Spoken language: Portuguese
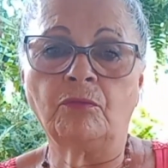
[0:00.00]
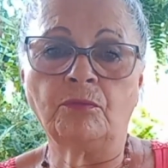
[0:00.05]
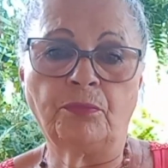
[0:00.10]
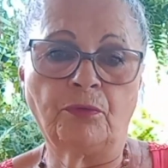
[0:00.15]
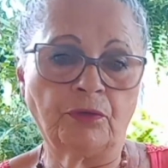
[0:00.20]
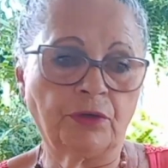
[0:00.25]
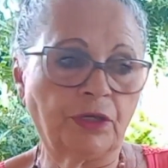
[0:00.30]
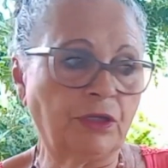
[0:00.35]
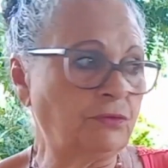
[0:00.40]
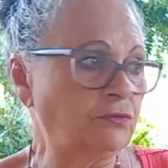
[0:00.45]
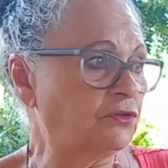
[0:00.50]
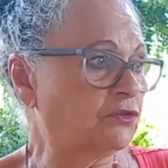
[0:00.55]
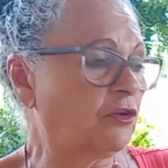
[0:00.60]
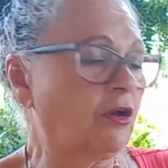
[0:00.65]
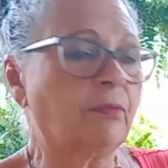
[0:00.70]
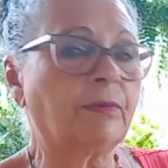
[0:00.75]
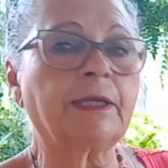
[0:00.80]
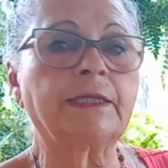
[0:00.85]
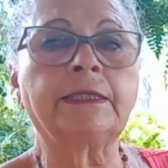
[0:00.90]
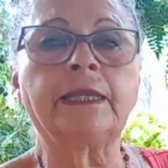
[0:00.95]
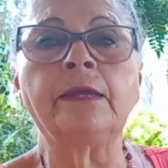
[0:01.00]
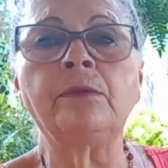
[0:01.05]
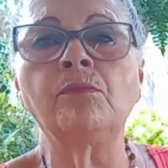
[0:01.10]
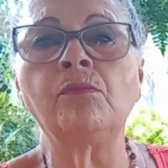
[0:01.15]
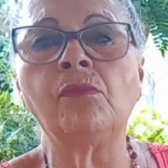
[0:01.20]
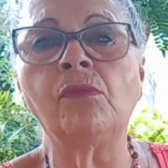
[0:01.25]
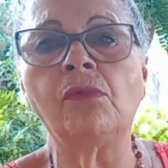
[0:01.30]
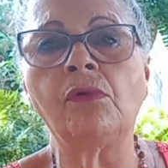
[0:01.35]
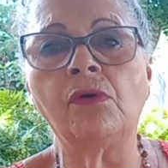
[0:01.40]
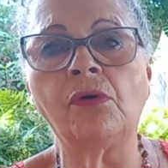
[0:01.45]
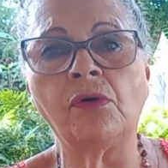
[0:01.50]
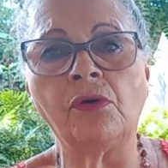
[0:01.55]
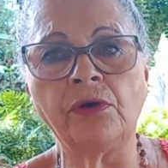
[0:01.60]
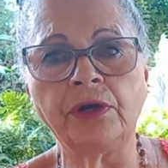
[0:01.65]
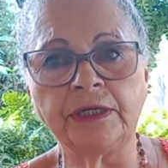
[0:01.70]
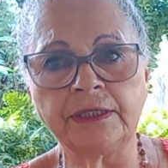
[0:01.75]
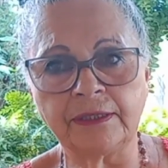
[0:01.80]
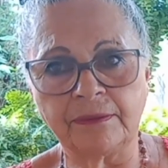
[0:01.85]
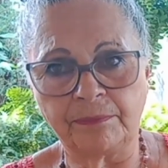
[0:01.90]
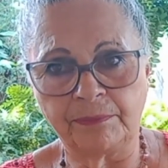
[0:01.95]
Um pouquinho só, porque tem
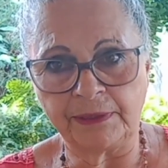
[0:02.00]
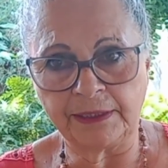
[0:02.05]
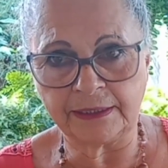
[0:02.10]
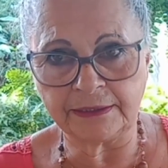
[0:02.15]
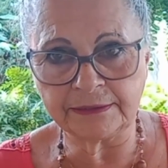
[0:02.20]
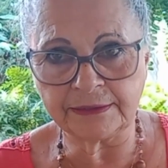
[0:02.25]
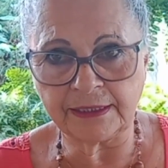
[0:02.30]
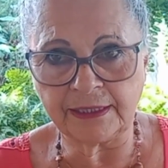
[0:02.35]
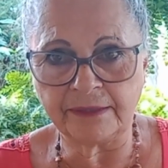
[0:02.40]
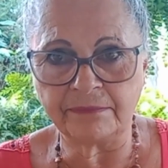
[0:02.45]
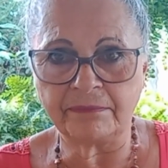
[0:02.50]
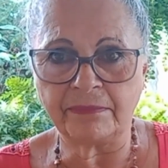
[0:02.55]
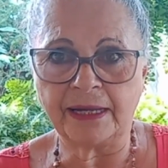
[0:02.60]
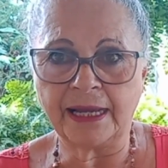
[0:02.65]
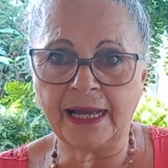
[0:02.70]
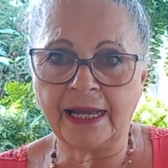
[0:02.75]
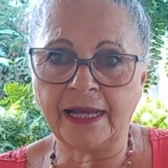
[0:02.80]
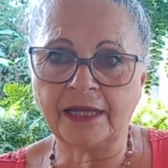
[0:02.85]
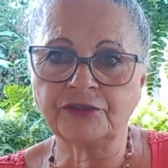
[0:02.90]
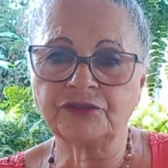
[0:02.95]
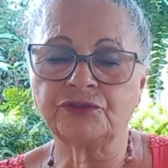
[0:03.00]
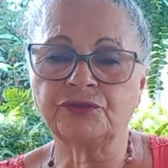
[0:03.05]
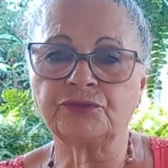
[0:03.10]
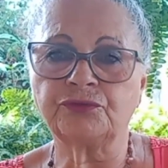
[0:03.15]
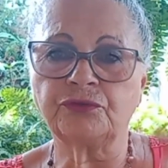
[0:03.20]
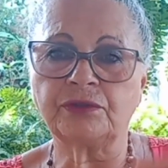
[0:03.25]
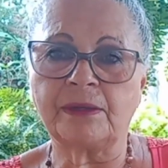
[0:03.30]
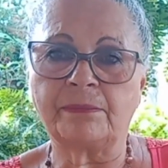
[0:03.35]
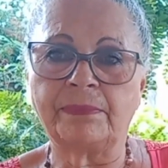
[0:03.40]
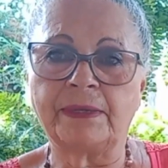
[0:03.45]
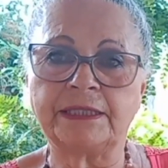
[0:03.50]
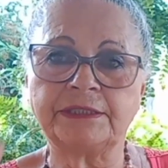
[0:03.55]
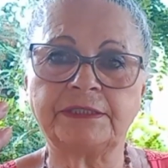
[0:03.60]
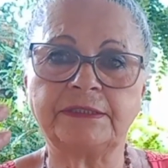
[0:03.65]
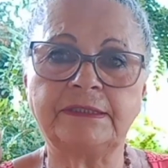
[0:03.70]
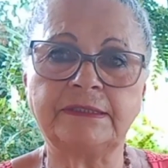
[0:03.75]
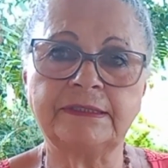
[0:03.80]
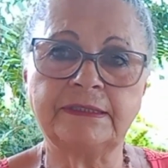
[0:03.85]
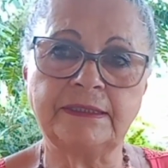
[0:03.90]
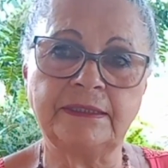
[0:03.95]
muita planta lá embaixo, eu tô na
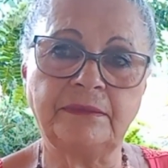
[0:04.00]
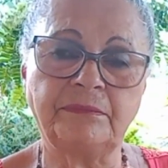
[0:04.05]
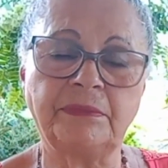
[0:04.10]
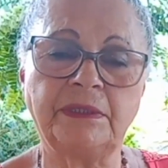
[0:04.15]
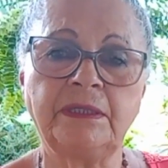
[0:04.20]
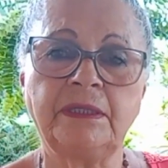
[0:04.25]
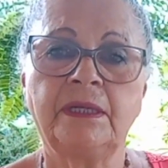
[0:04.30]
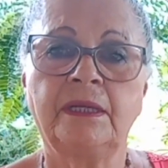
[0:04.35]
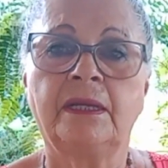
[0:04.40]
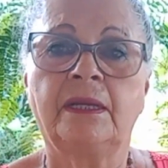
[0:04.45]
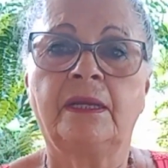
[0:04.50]
parte de cima.